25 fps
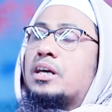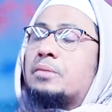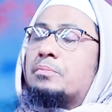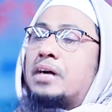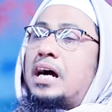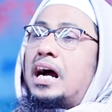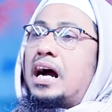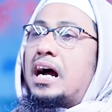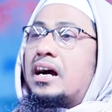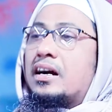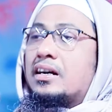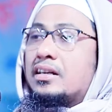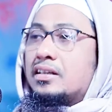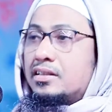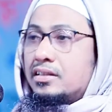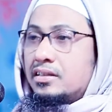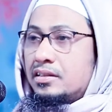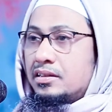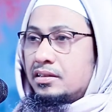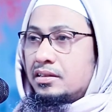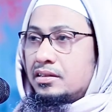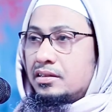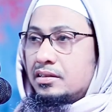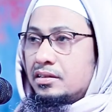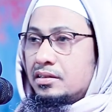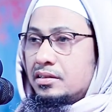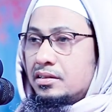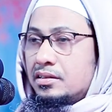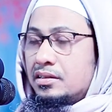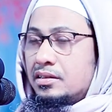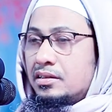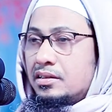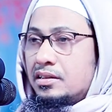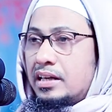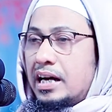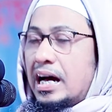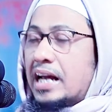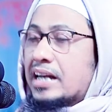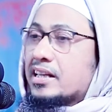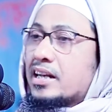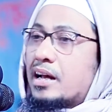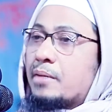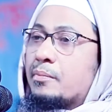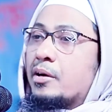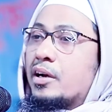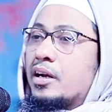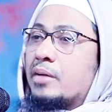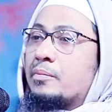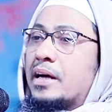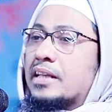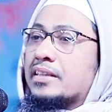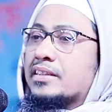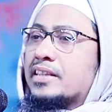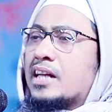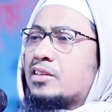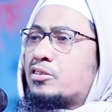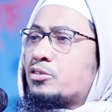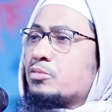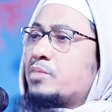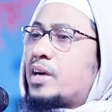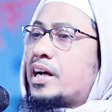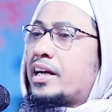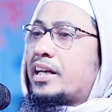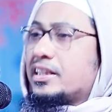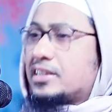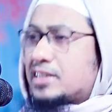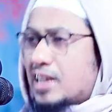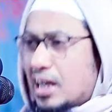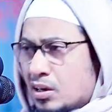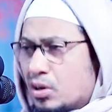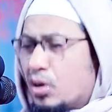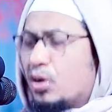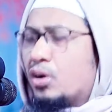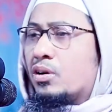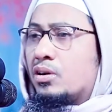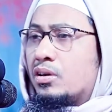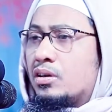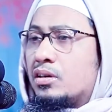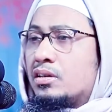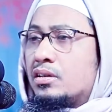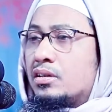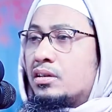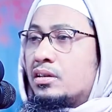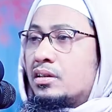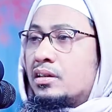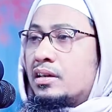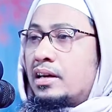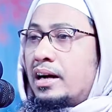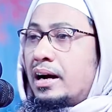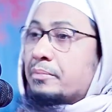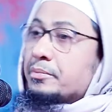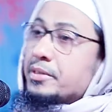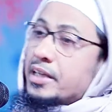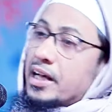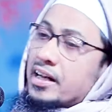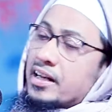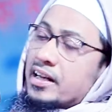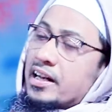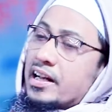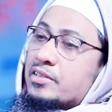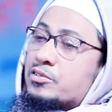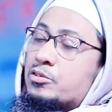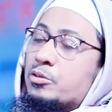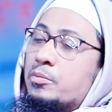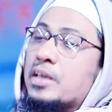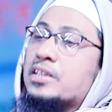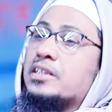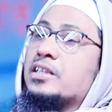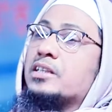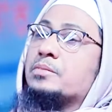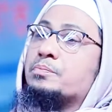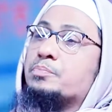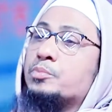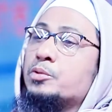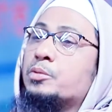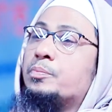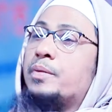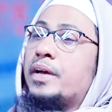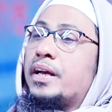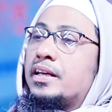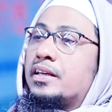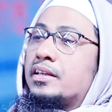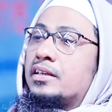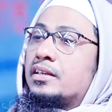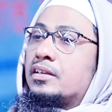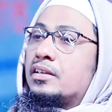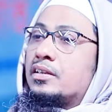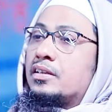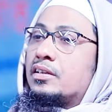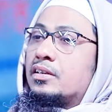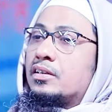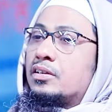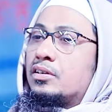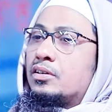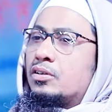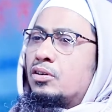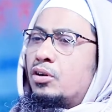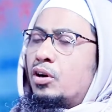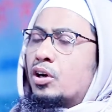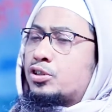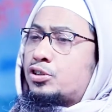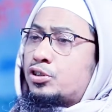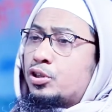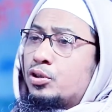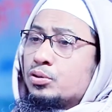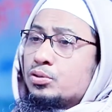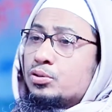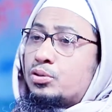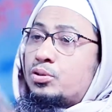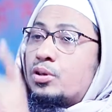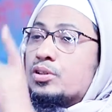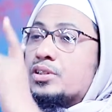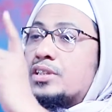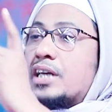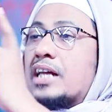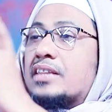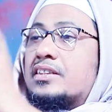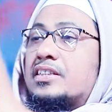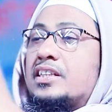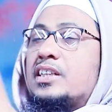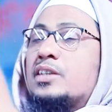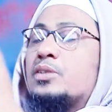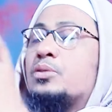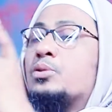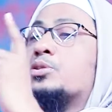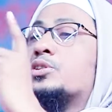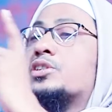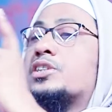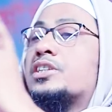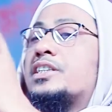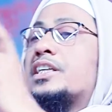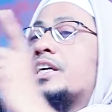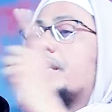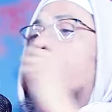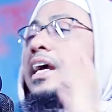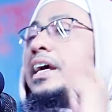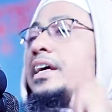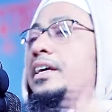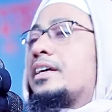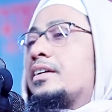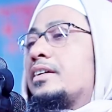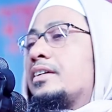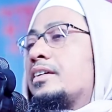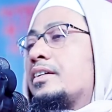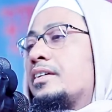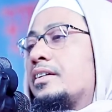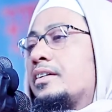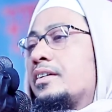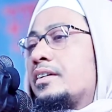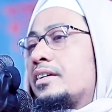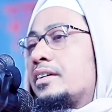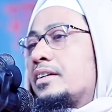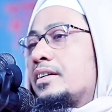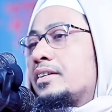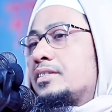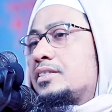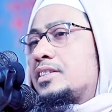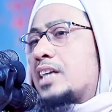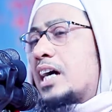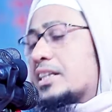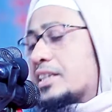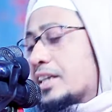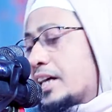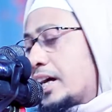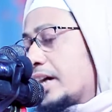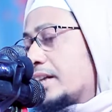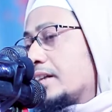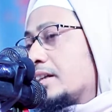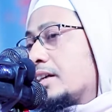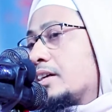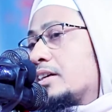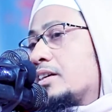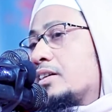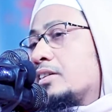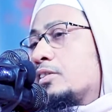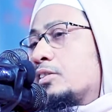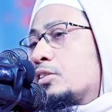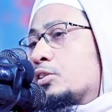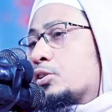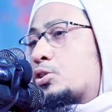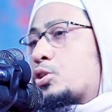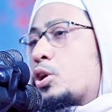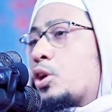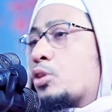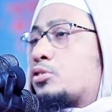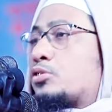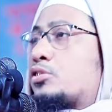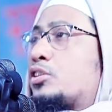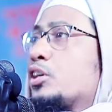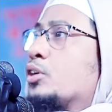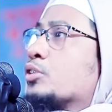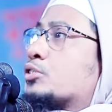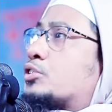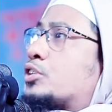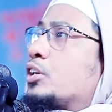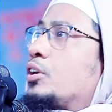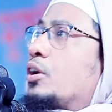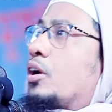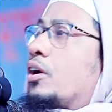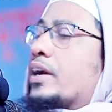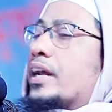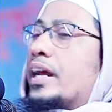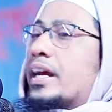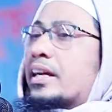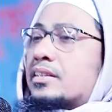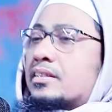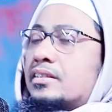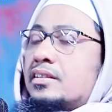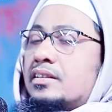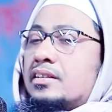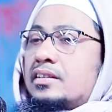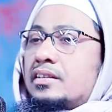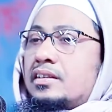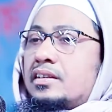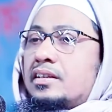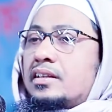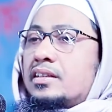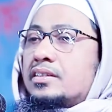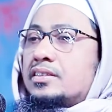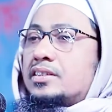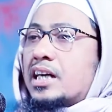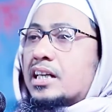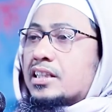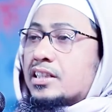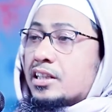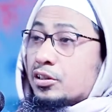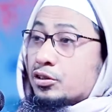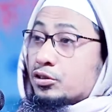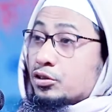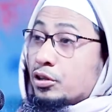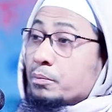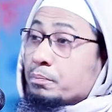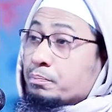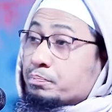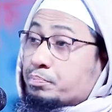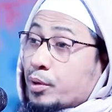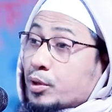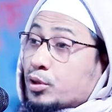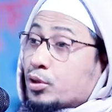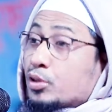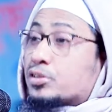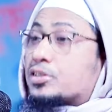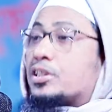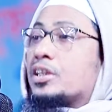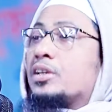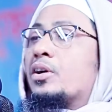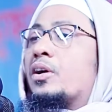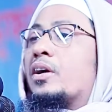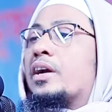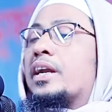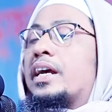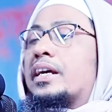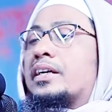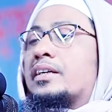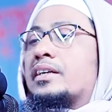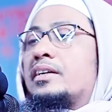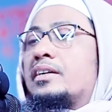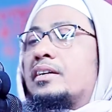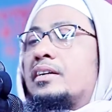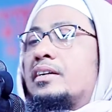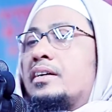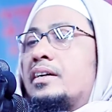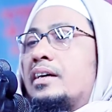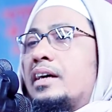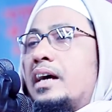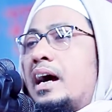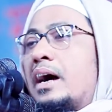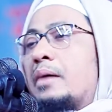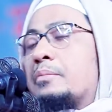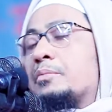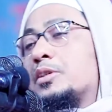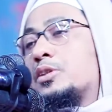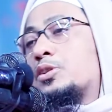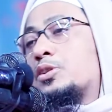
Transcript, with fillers: জামা আল্লাহ বলে বান্দা তোমরা কি জানো আমি আল্লাহ তোমাদের পূর্বে অসংখ্য জাতি গোষ্ঠীকে যাদের শক্তিও ছিল অনেক যাদের সম্পদও ছিল অনেক আমি